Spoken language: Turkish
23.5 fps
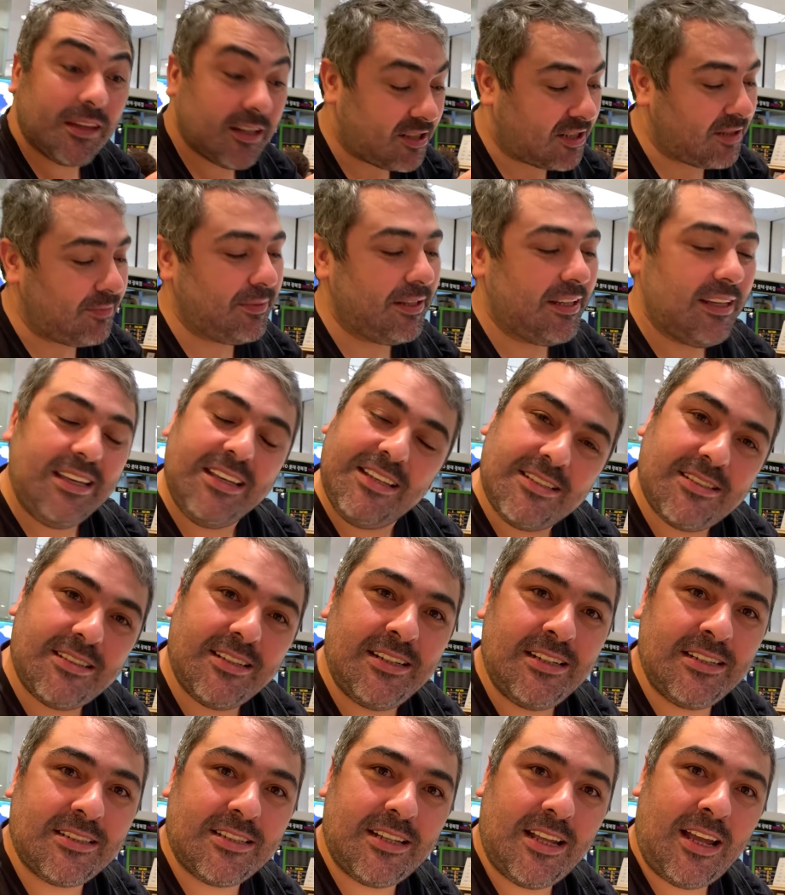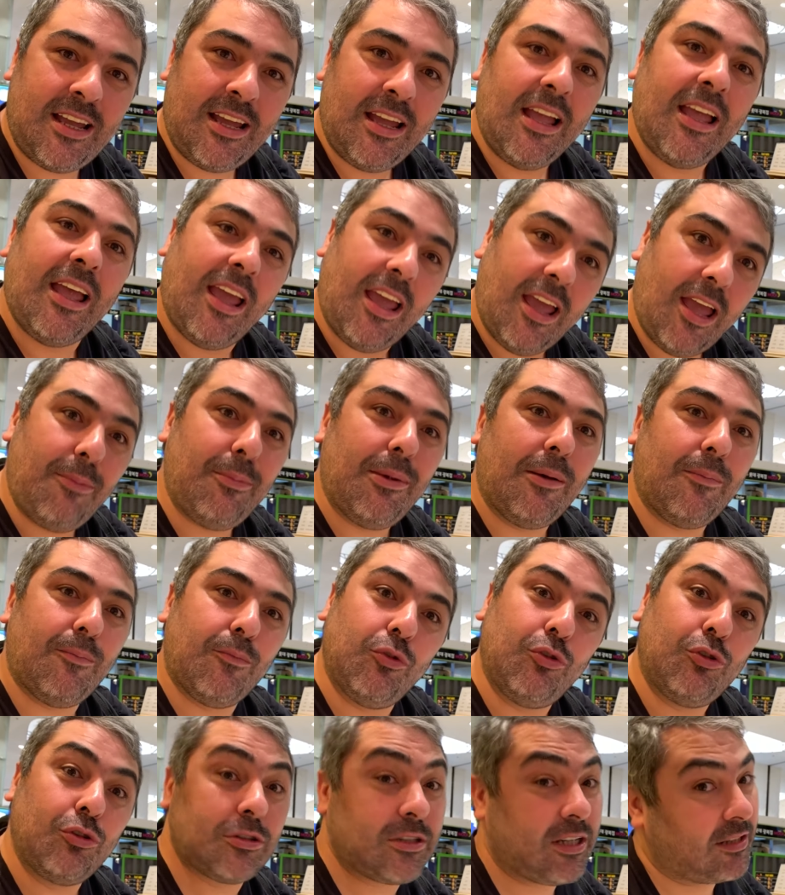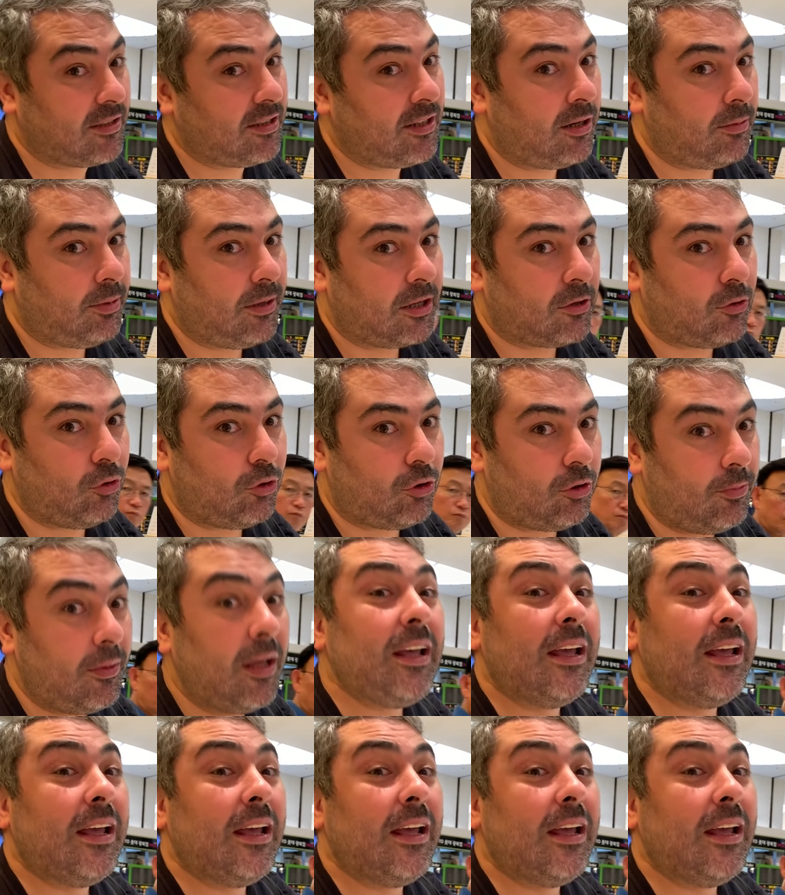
Şimdi izninizle hemen bunun tadına bakıyorum.